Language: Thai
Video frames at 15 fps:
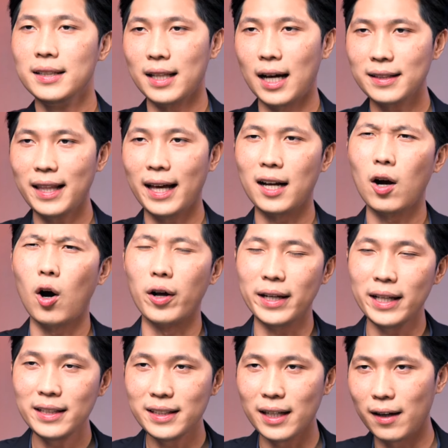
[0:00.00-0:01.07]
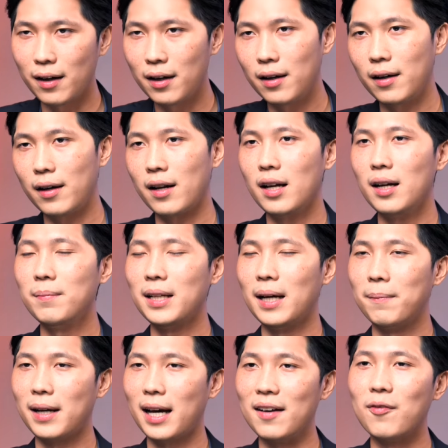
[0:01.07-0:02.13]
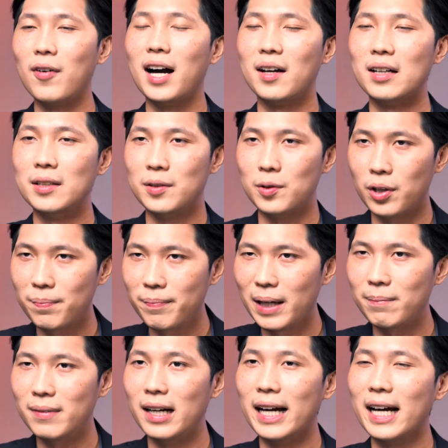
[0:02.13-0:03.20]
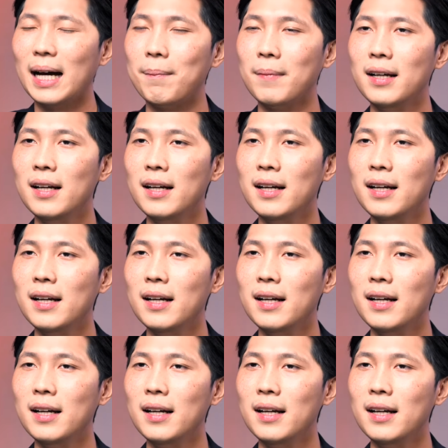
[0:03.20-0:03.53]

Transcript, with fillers: ตั้งแต่ก่อนที่จะเริ่มทำการวางโรดแมปเลยครับ